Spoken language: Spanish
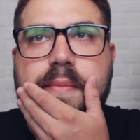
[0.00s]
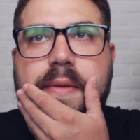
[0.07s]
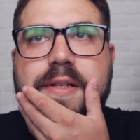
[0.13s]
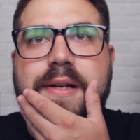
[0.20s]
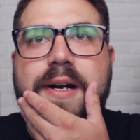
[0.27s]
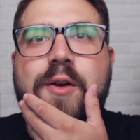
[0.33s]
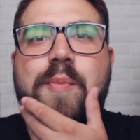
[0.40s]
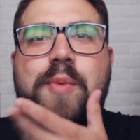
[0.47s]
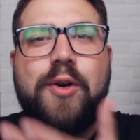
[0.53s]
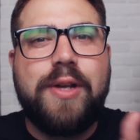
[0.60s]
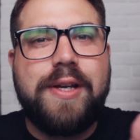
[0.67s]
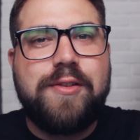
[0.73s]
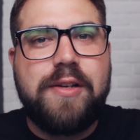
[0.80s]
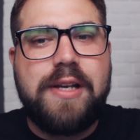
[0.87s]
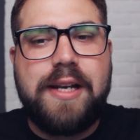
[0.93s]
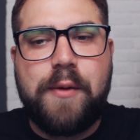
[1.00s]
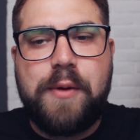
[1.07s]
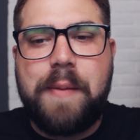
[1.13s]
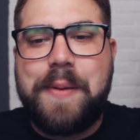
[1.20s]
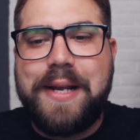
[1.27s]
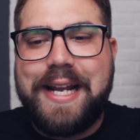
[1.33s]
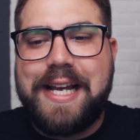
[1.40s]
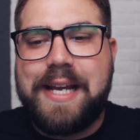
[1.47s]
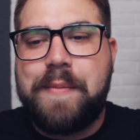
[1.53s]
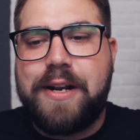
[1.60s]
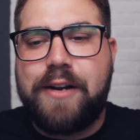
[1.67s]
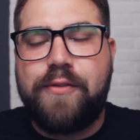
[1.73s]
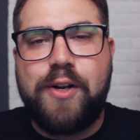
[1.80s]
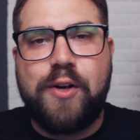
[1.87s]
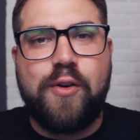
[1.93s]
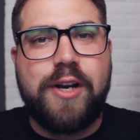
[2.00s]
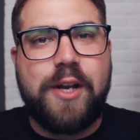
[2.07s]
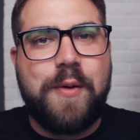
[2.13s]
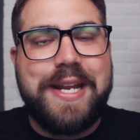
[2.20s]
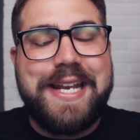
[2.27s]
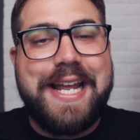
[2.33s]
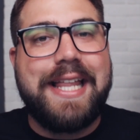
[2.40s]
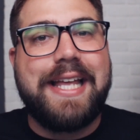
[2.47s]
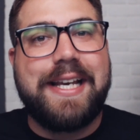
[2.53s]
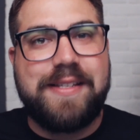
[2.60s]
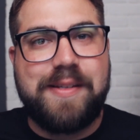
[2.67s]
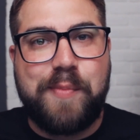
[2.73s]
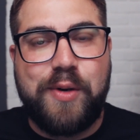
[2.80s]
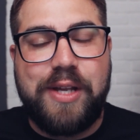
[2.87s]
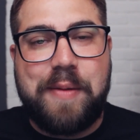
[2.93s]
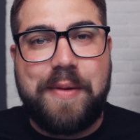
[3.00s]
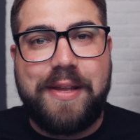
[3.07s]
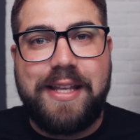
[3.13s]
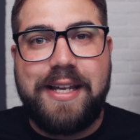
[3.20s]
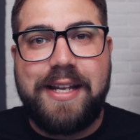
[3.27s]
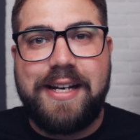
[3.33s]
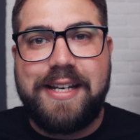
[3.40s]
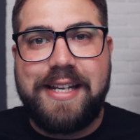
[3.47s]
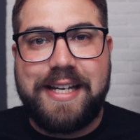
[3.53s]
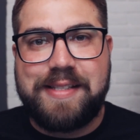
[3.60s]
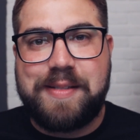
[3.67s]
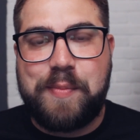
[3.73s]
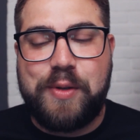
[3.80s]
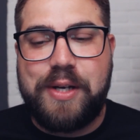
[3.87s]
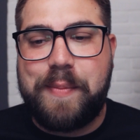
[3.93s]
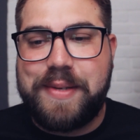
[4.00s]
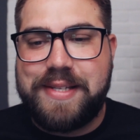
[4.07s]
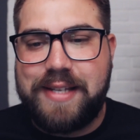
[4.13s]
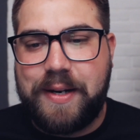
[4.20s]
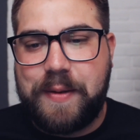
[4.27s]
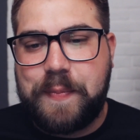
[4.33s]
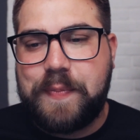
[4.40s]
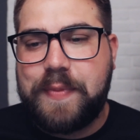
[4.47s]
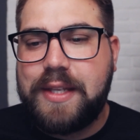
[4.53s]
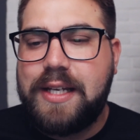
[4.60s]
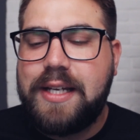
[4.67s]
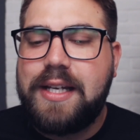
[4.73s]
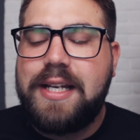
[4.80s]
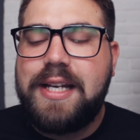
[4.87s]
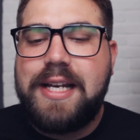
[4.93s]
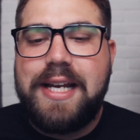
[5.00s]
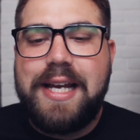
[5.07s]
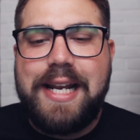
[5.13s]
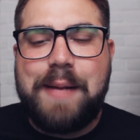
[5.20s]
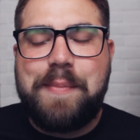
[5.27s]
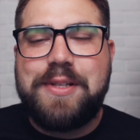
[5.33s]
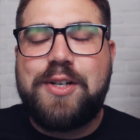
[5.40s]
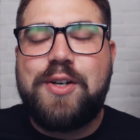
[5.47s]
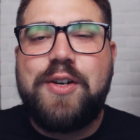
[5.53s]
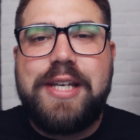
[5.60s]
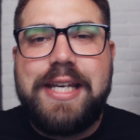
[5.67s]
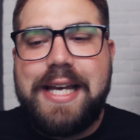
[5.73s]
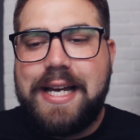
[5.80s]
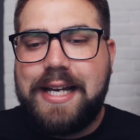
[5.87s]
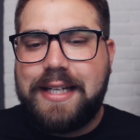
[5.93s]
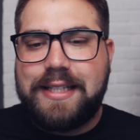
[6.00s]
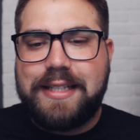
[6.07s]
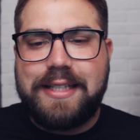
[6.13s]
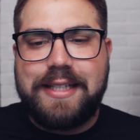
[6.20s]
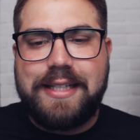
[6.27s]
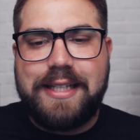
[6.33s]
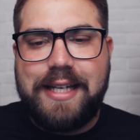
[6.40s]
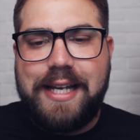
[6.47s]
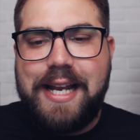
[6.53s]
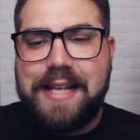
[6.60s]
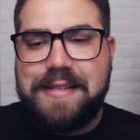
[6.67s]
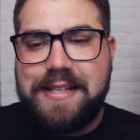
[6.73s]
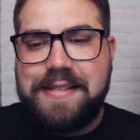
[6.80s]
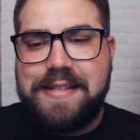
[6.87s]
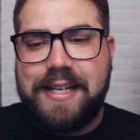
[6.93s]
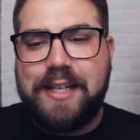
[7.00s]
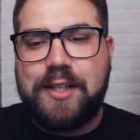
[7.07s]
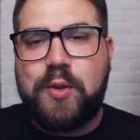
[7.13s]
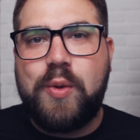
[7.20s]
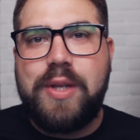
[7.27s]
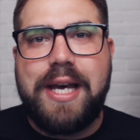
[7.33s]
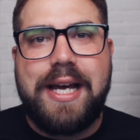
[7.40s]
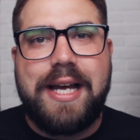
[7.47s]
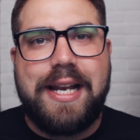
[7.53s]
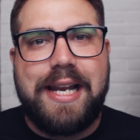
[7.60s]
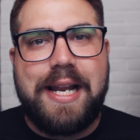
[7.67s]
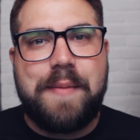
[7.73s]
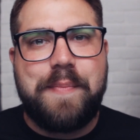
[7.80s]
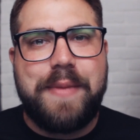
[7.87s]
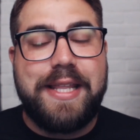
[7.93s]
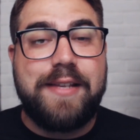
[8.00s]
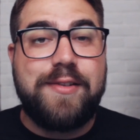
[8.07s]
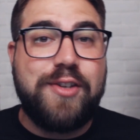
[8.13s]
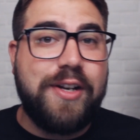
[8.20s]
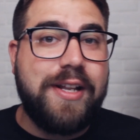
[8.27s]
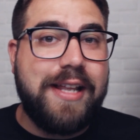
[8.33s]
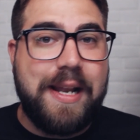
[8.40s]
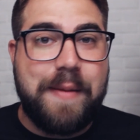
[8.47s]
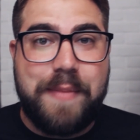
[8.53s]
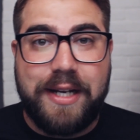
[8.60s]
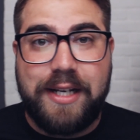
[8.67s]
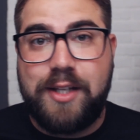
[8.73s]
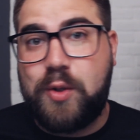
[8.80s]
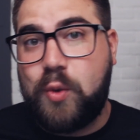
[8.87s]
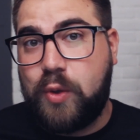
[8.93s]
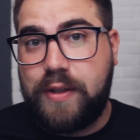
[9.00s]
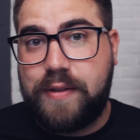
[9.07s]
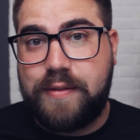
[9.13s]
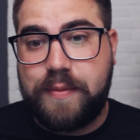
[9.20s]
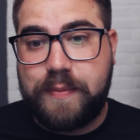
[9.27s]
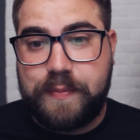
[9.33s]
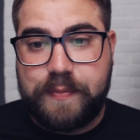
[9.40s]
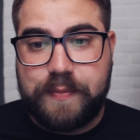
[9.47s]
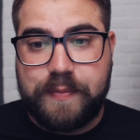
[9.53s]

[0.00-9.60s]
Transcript: Vamos a hablar un poco de eso y les voy a explicar a qué me refiero con que no hay nada que se pueda medir ni que se pueda pesar. La metrología es la ciencia que estudia las mediciones de las magnitudes.